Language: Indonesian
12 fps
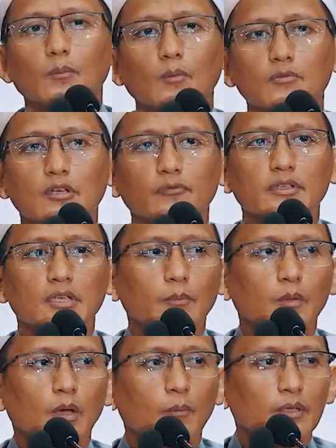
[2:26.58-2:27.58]
Imam Syafi'i sama
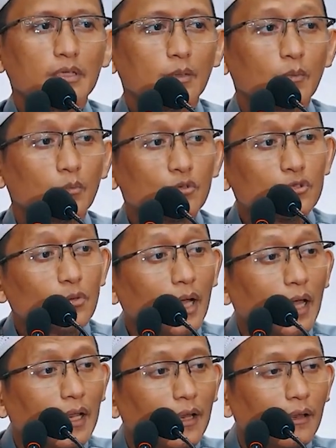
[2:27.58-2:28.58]
Imam Ahmad jadi
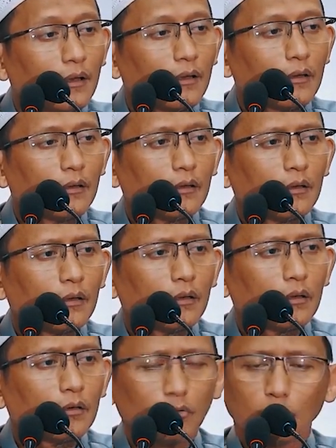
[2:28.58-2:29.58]
bermusuhan?
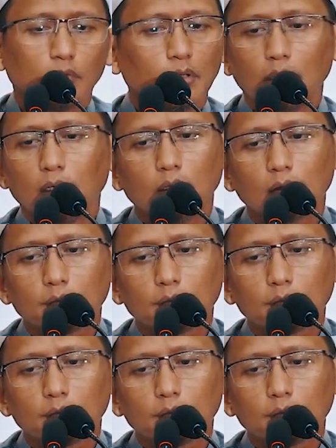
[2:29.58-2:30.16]
Hmm, enggak.